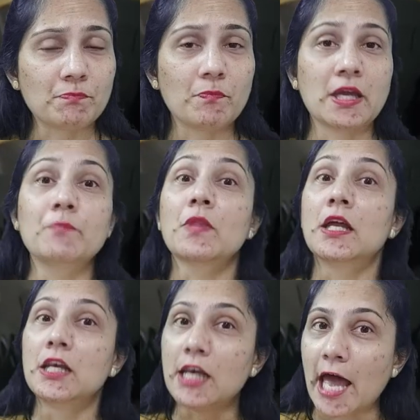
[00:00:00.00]
शिप में
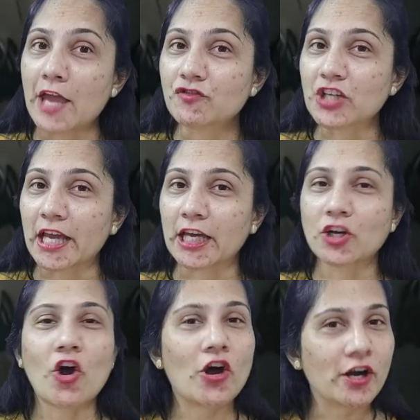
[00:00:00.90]
लाइफ
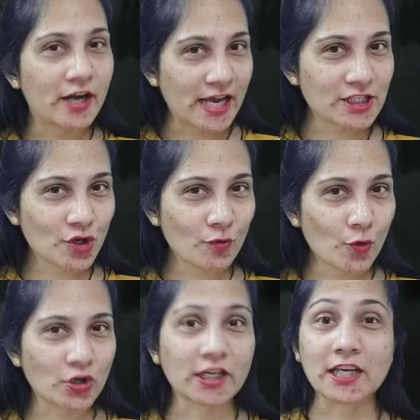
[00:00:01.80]
जैकेट और रेस्क्यू
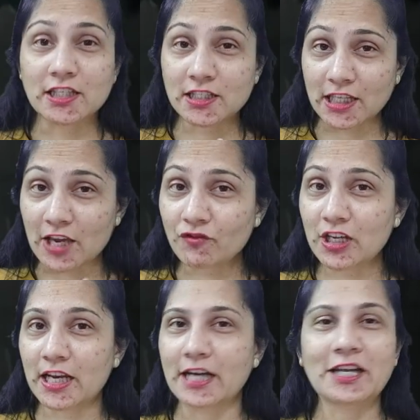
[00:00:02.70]
बोट का
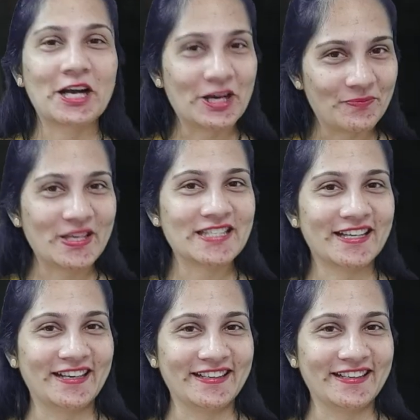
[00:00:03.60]
सेफ्टी नेट हमेशा